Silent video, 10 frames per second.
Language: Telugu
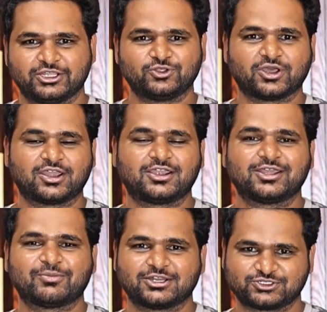
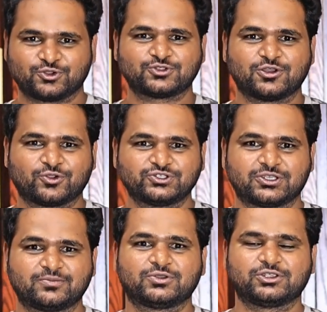ఎందుకనంటే మన స్టోర్స్లో
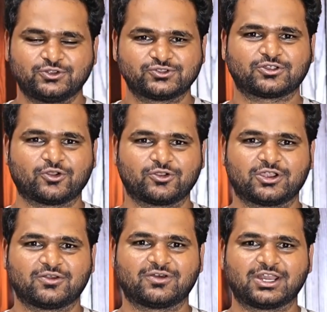కొంచెం హ్యూజ్ క్రౌడ్
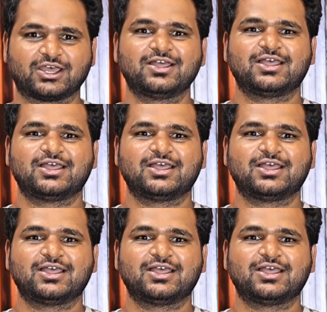ఉండడం వల్ల